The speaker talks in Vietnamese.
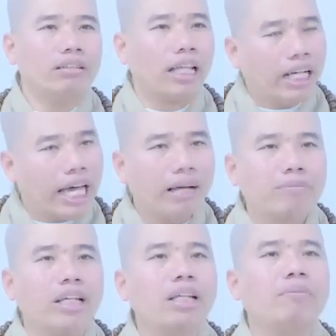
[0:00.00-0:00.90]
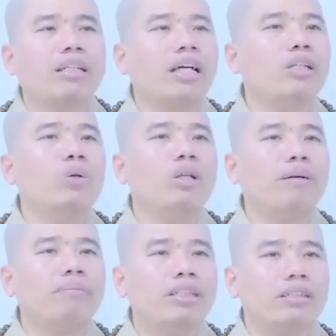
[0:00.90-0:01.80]
người ta làm vậy đó mà người ta vui
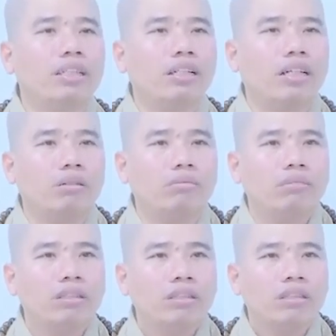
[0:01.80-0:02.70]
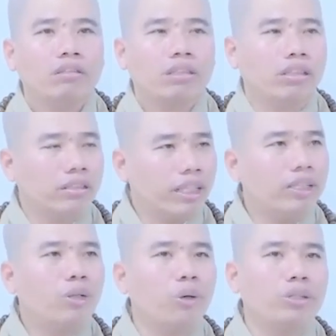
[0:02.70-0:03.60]
lắm á hiểu không mà thôi
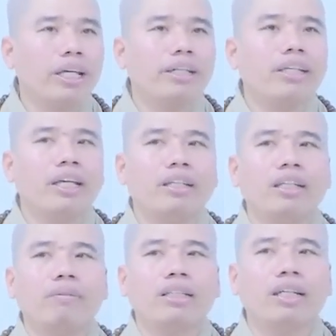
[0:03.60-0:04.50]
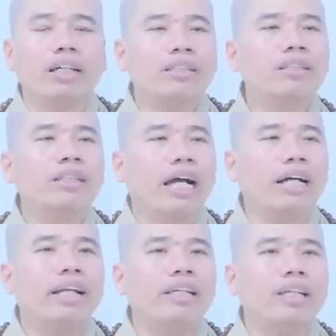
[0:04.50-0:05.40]
xây chùa chiền gì nhưng mà những đức hướng
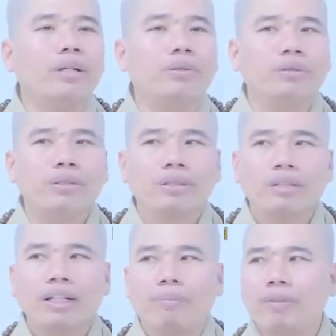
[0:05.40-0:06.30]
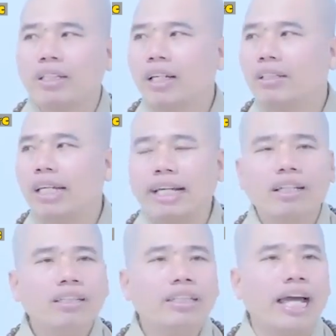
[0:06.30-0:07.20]
dẫn ở đây nhiều gặp những đức chạy
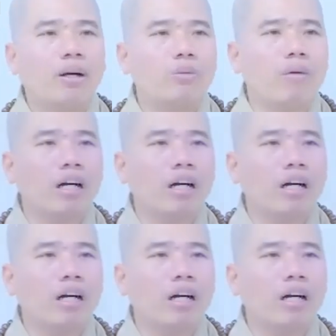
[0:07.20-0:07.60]
đến chào